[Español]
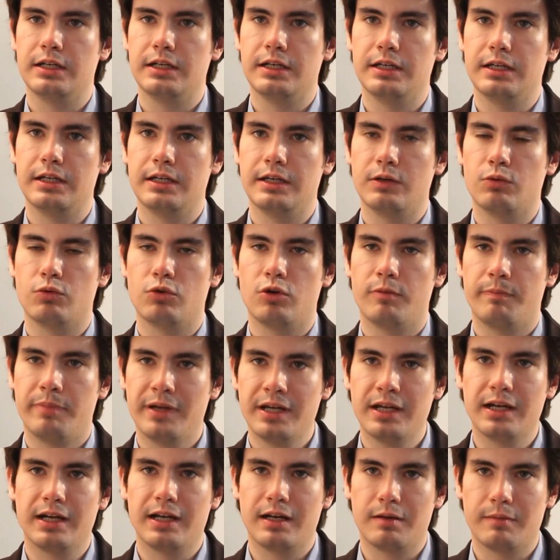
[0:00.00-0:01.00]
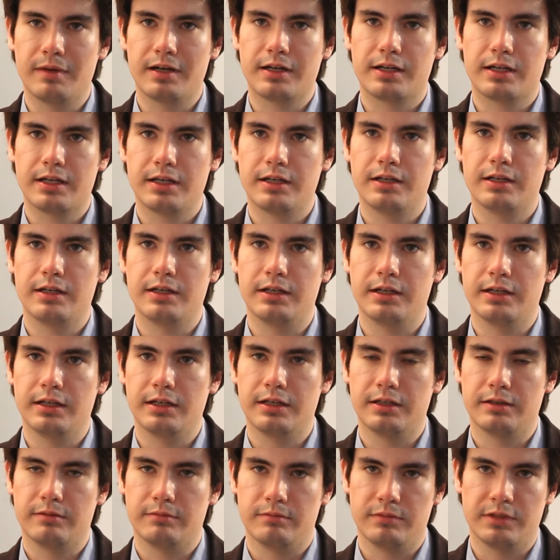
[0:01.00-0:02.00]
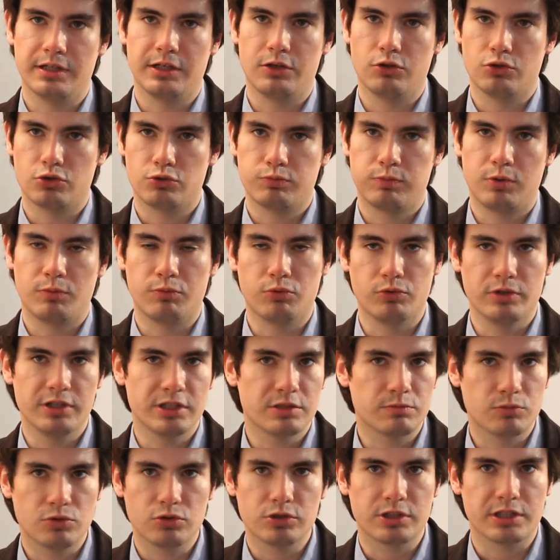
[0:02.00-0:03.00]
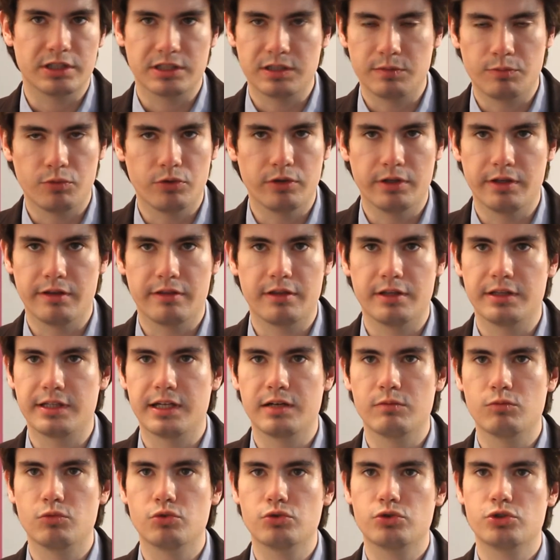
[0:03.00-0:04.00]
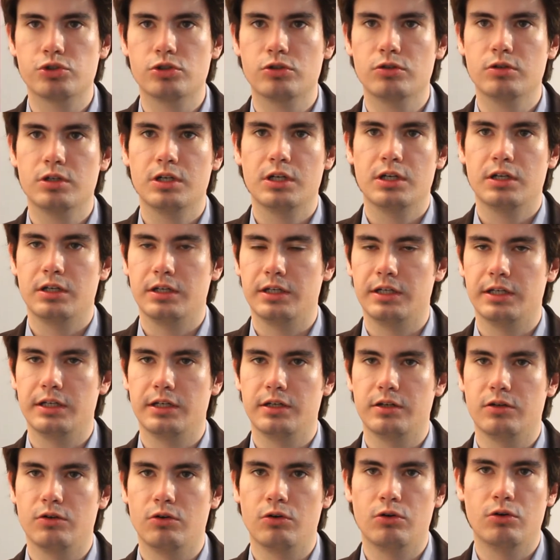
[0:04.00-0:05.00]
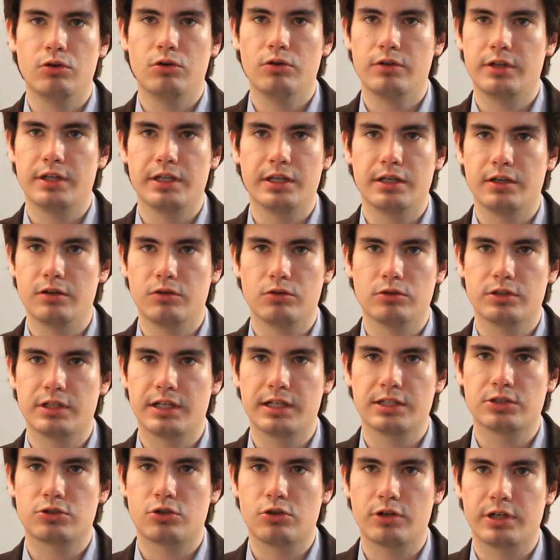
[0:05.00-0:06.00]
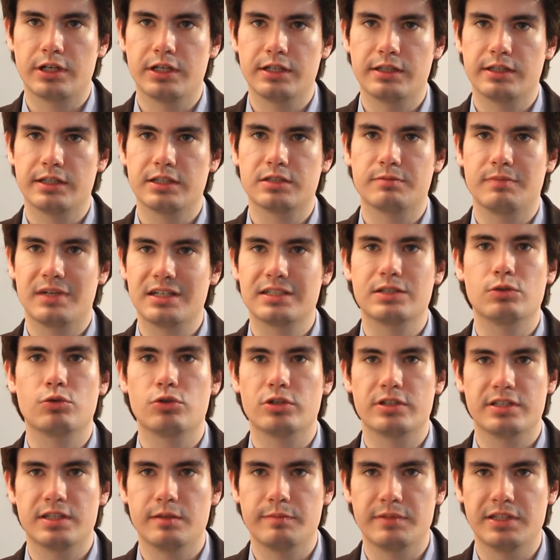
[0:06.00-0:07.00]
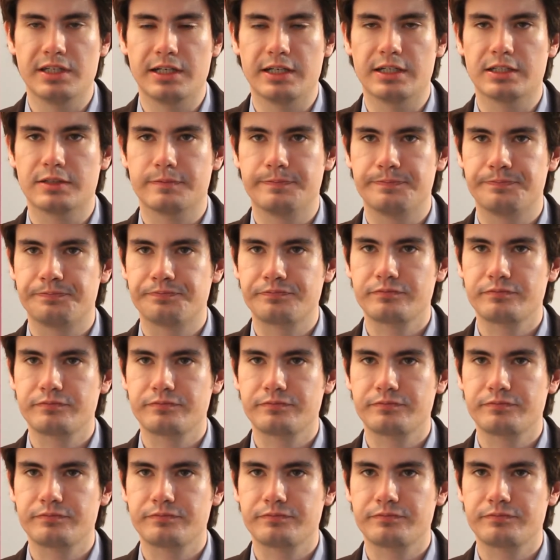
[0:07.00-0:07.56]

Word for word: eh, europea, al margen eh, de los populismos que se pueden citar mucho eh, o de otras corrientes más euroescépticas.